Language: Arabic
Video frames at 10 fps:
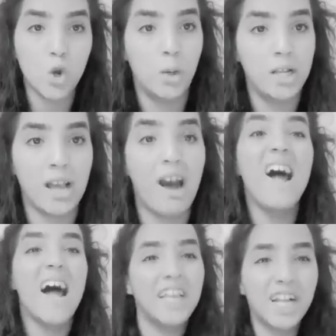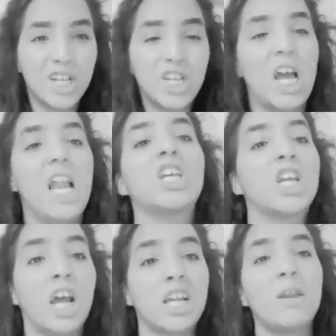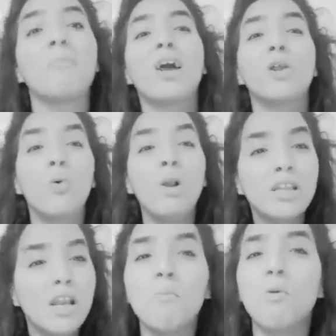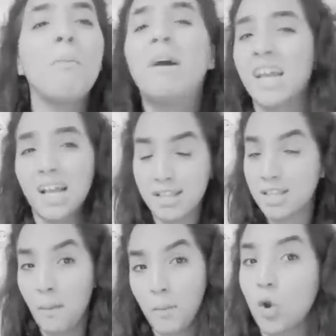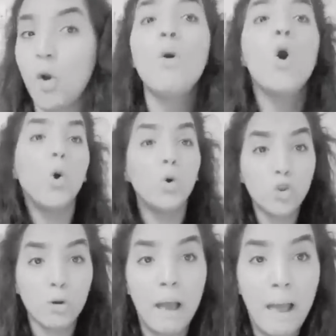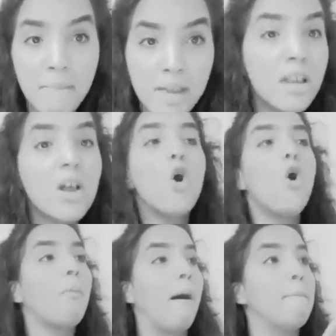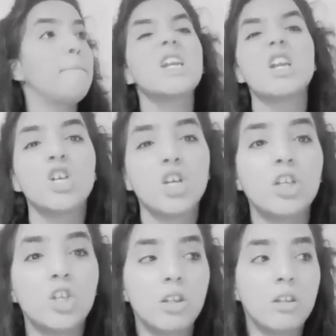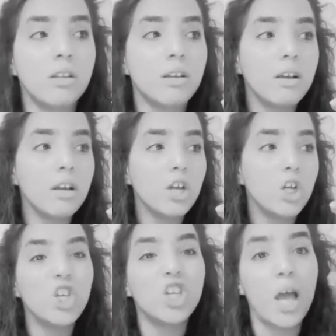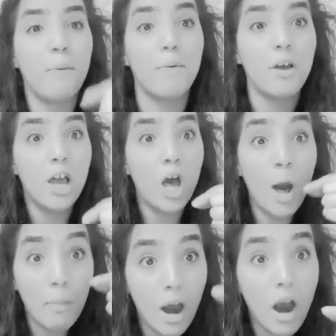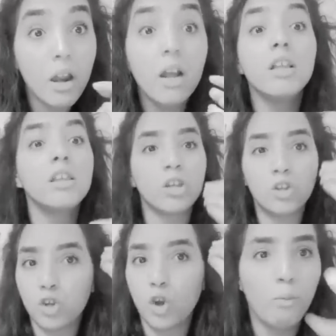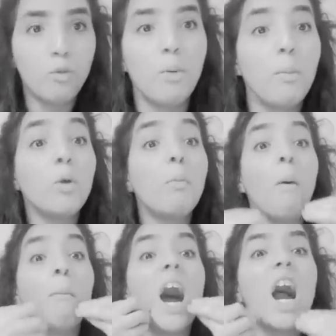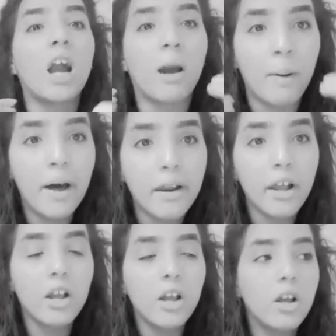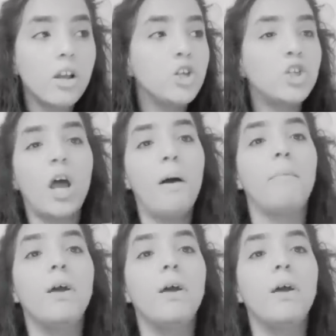انا هذاك الشيء علاش انا غادي كنقول ندير منكم انا كنستحمركم وانتم حمير وما عمرني شفت شي شعب حمار تشتكم نتوما نتوما هما اكبر شعب